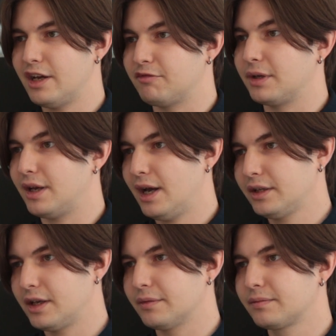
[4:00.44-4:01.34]
не в
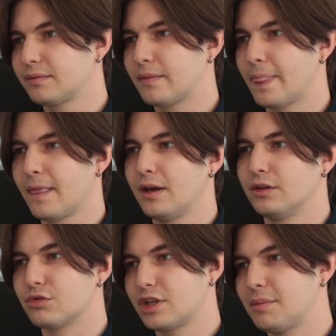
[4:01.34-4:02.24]
Могилянке,
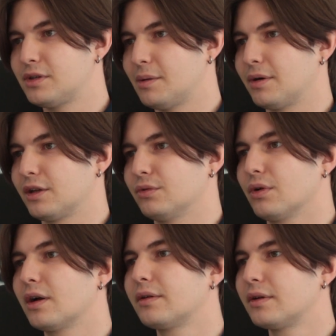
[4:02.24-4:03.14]
нужна была
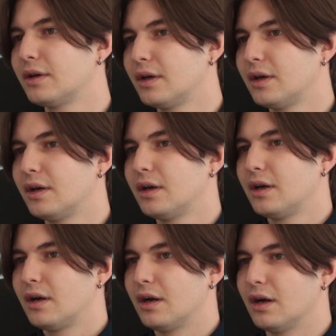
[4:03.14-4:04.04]
аппаратура.
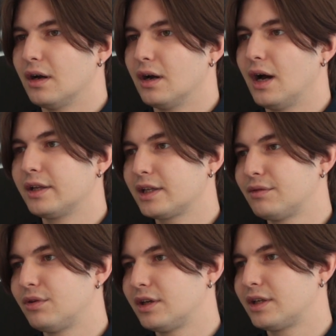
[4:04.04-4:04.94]
Э, она
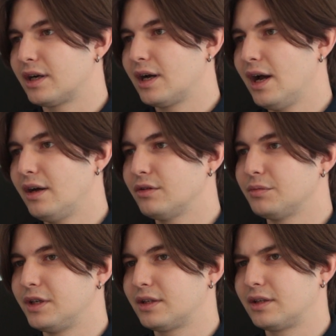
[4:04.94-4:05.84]
довольно дорогая, у
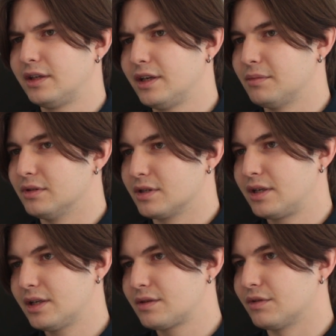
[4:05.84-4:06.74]
меня тогда не было
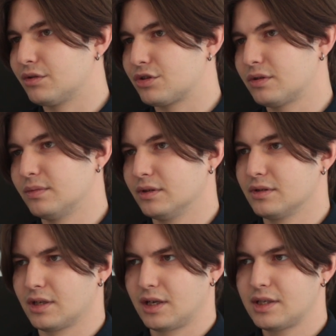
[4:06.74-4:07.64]
средств на то,
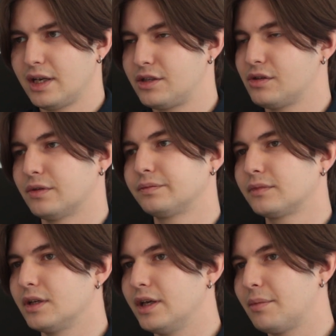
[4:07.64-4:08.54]
чтобы заказать ее.
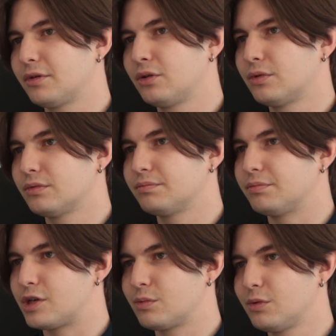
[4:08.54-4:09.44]
И я подумал,
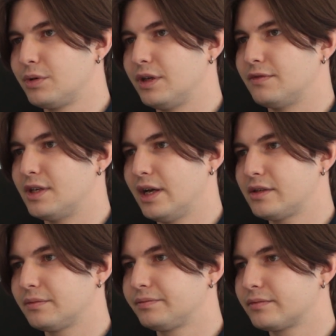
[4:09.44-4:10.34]
почему бы не
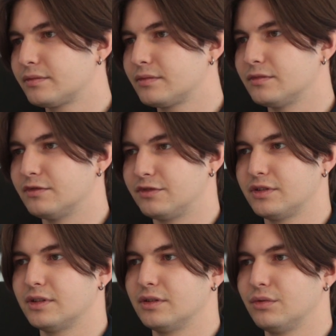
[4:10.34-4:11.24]
взять
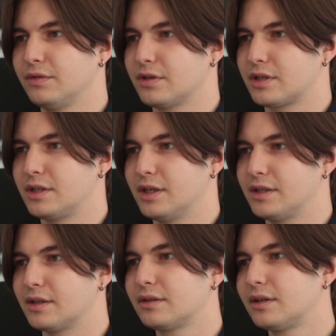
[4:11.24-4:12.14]
в
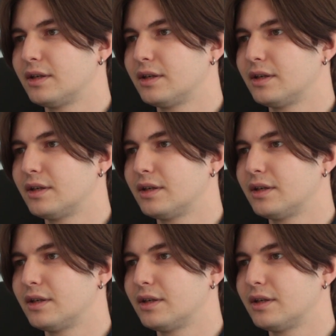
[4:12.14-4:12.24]
университете.